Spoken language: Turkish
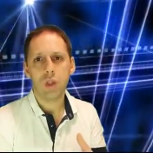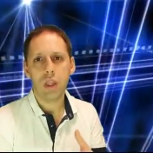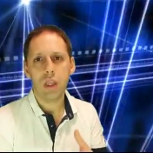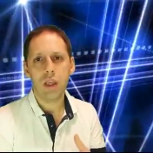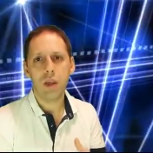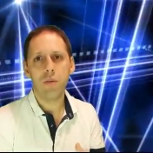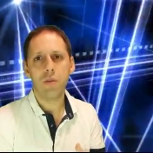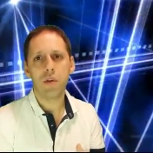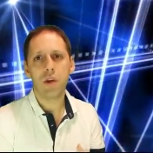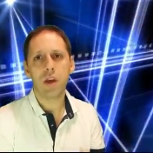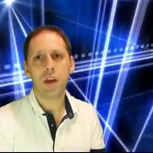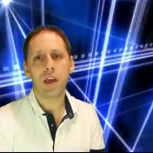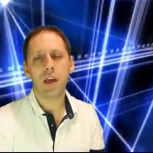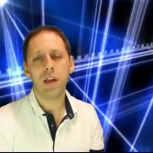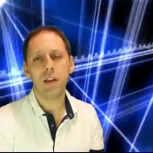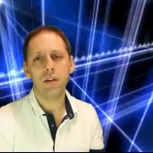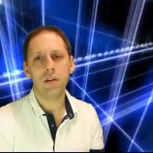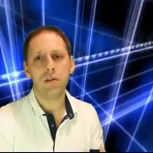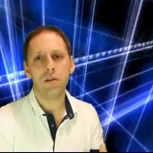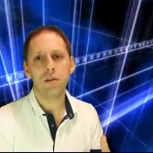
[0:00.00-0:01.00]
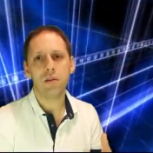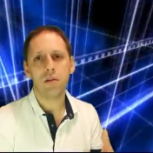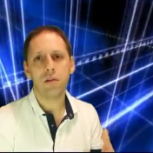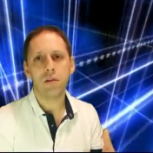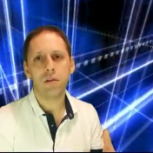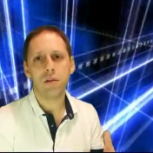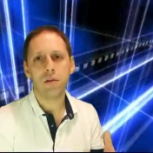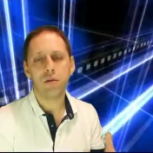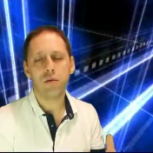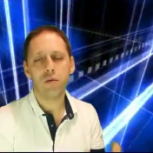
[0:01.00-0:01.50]
ilgimi çeken
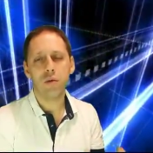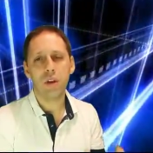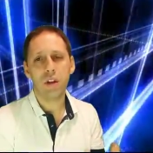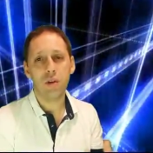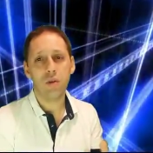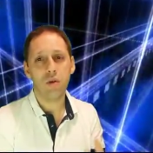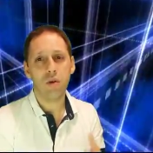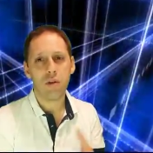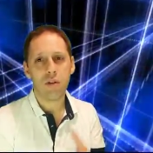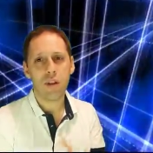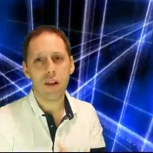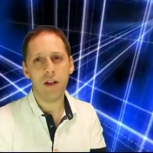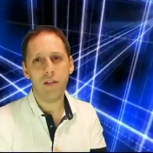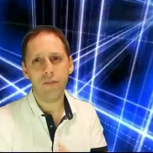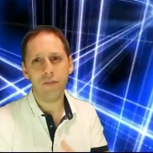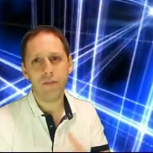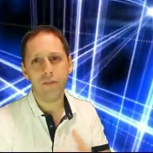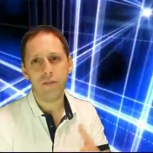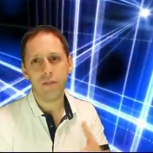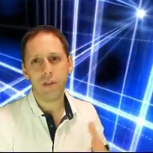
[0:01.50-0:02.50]
do it yourself,